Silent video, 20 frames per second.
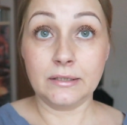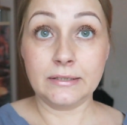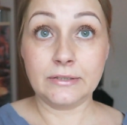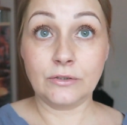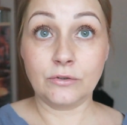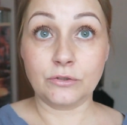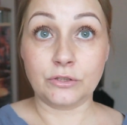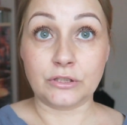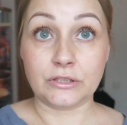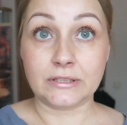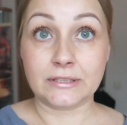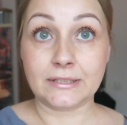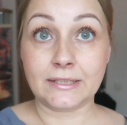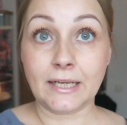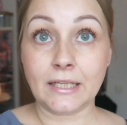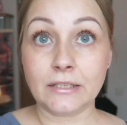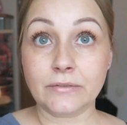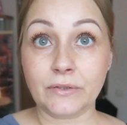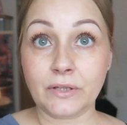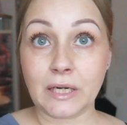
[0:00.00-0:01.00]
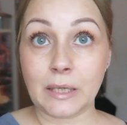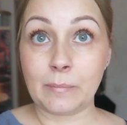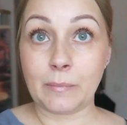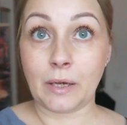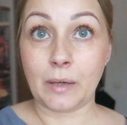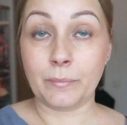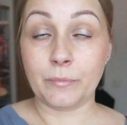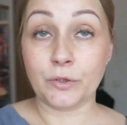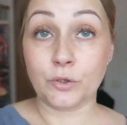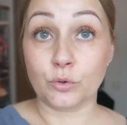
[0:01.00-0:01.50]
No nic, jak zwykle
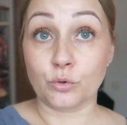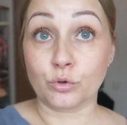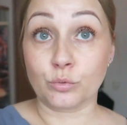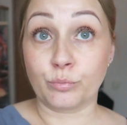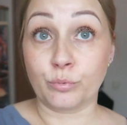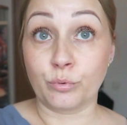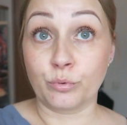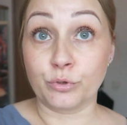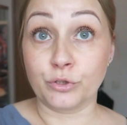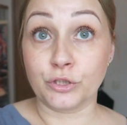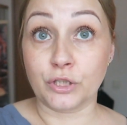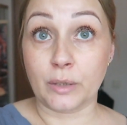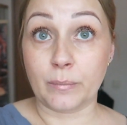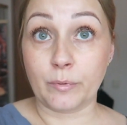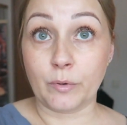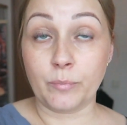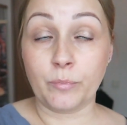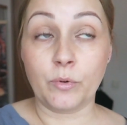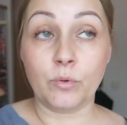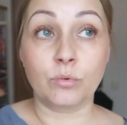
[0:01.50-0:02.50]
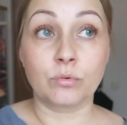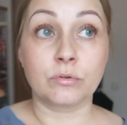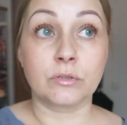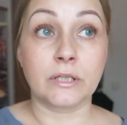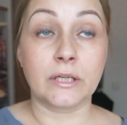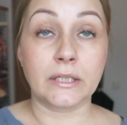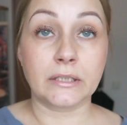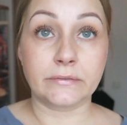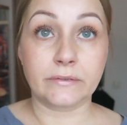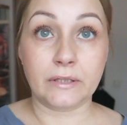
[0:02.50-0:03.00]
mamy już późne
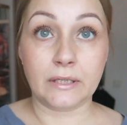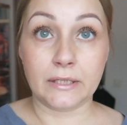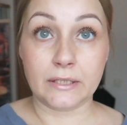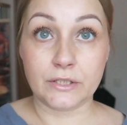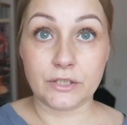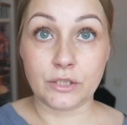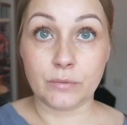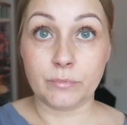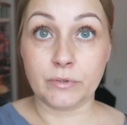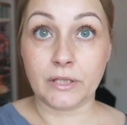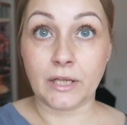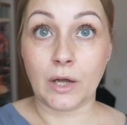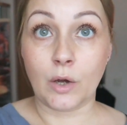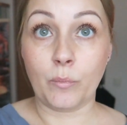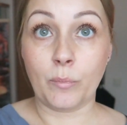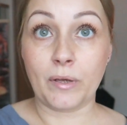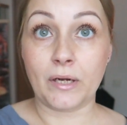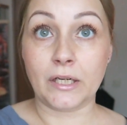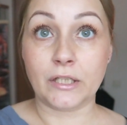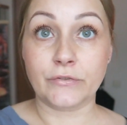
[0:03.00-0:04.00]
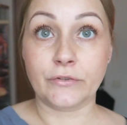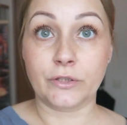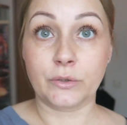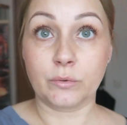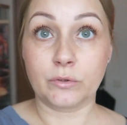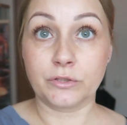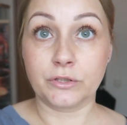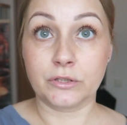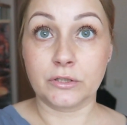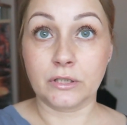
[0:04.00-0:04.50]
popołudnie, jak zwykle jedziemy na oparach
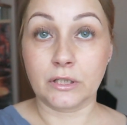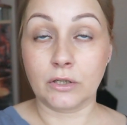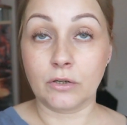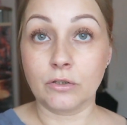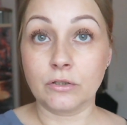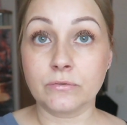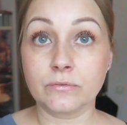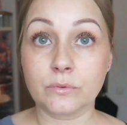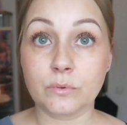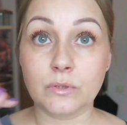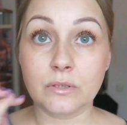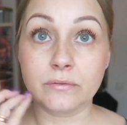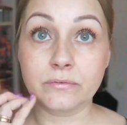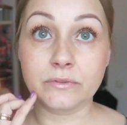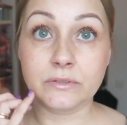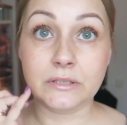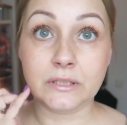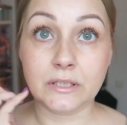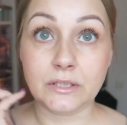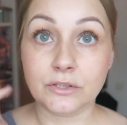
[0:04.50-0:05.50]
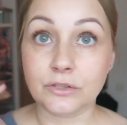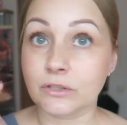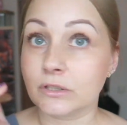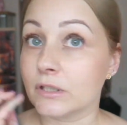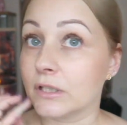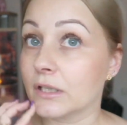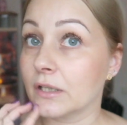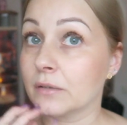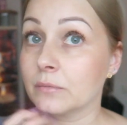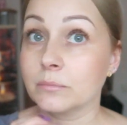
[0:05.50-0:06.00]
światła dziennego i w ogóle widzę,
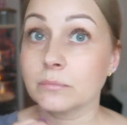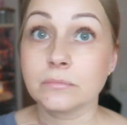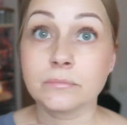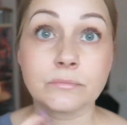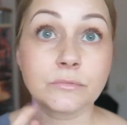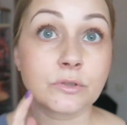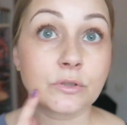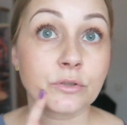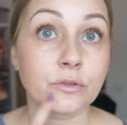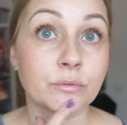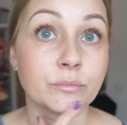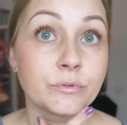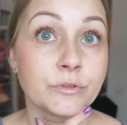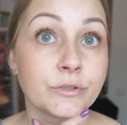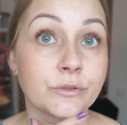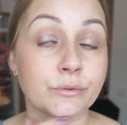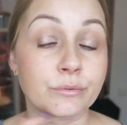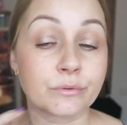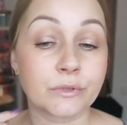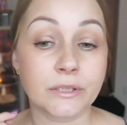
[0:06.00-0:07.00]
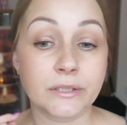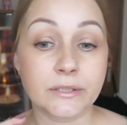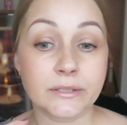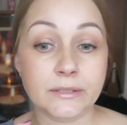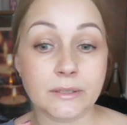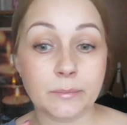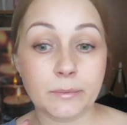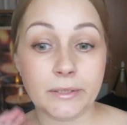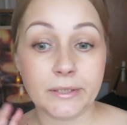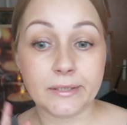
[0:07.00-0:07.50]
że mm, coś mi się tutaj nie
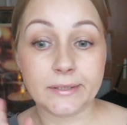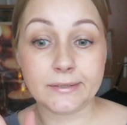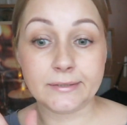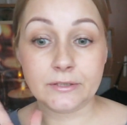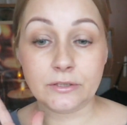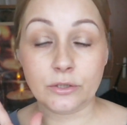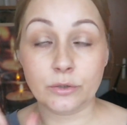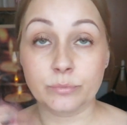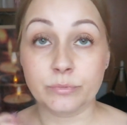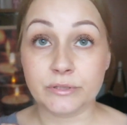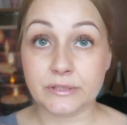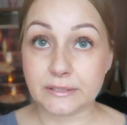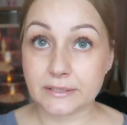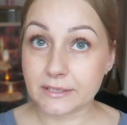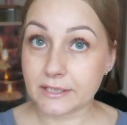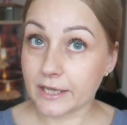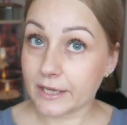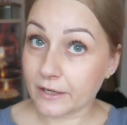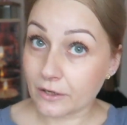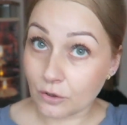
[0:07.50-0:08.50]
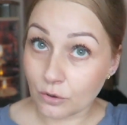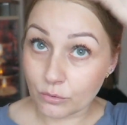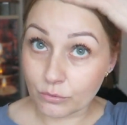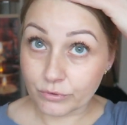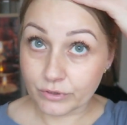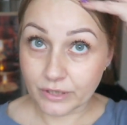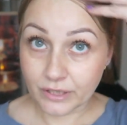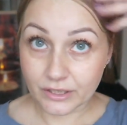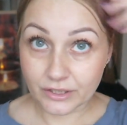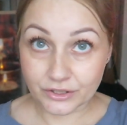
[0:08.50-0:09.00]
za bardzo robi z
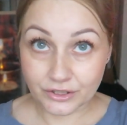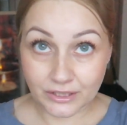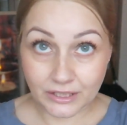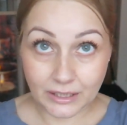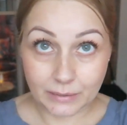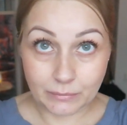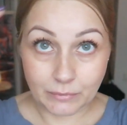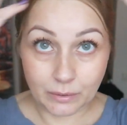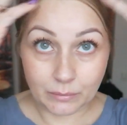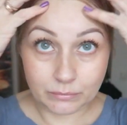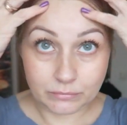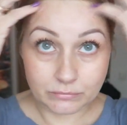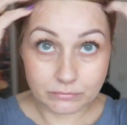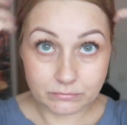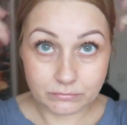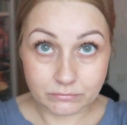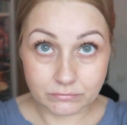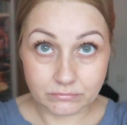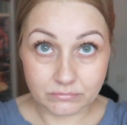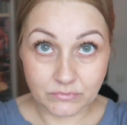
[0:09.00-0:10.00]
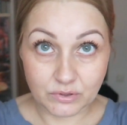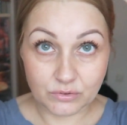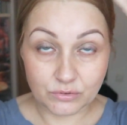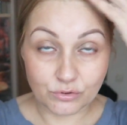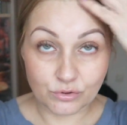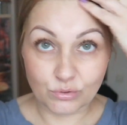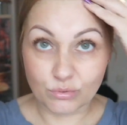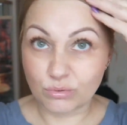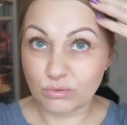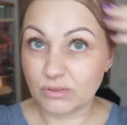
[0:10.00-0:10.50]
cerą i jakieś takie mam
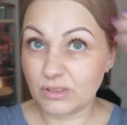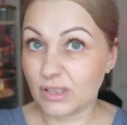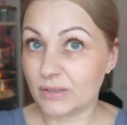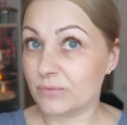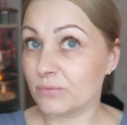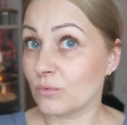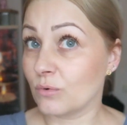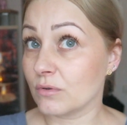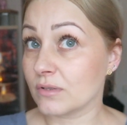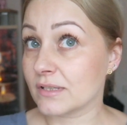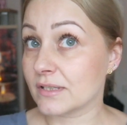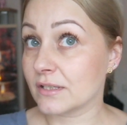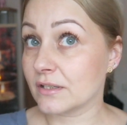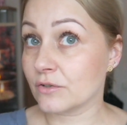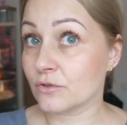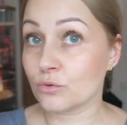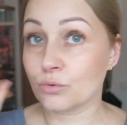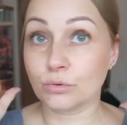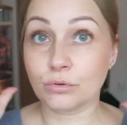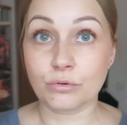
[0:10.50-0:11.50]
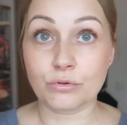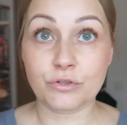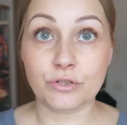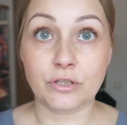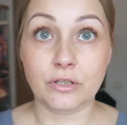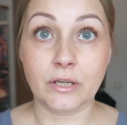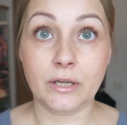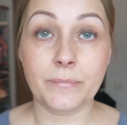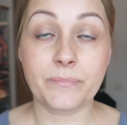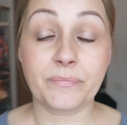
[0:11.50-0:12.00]
żółte włosy,
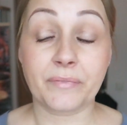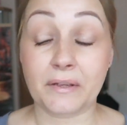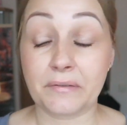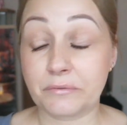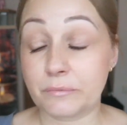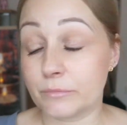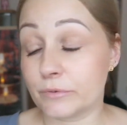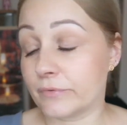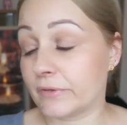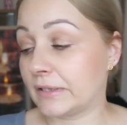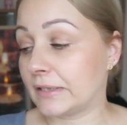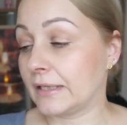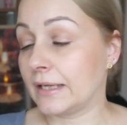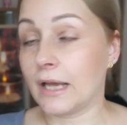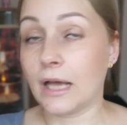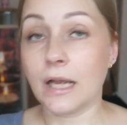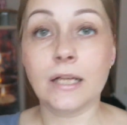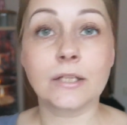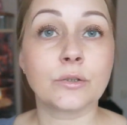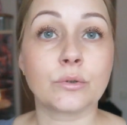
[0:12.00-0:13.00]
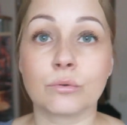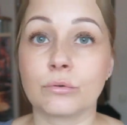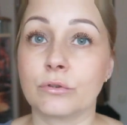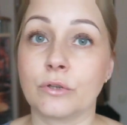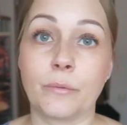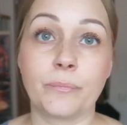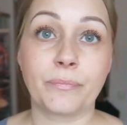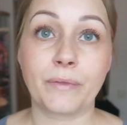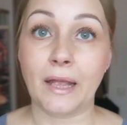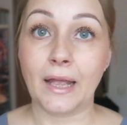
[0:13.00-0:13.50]
żółtosine w tym świetle, ale trudno.